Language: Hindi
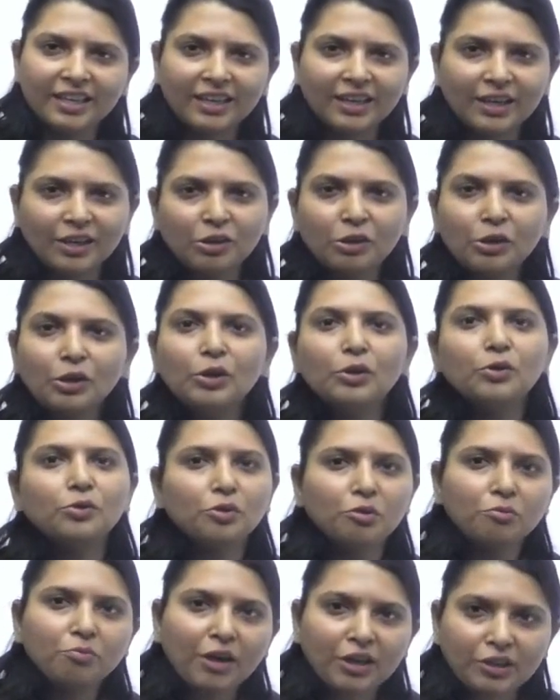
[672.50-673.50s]
के हैं
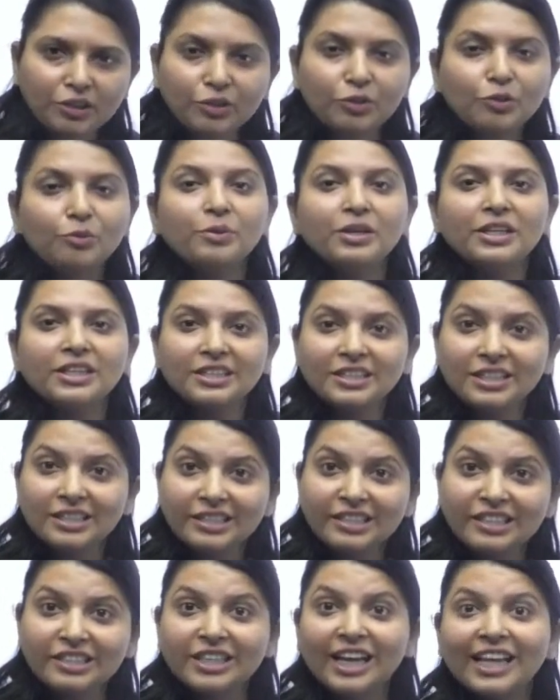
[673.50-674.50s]
तो हिमाचल को बड़े अच्छे
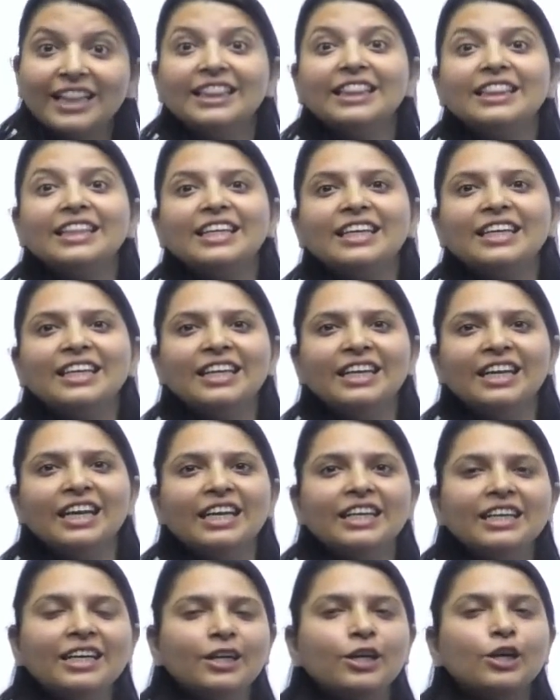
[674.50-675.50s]
से जानते हैं
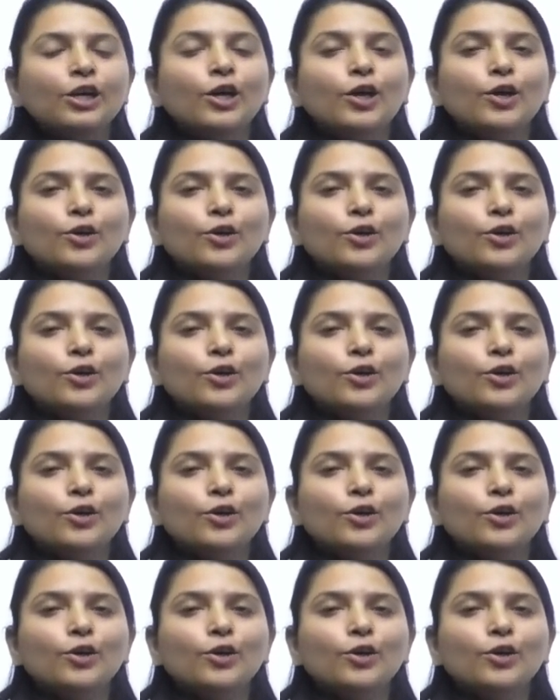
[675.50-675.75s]
है ना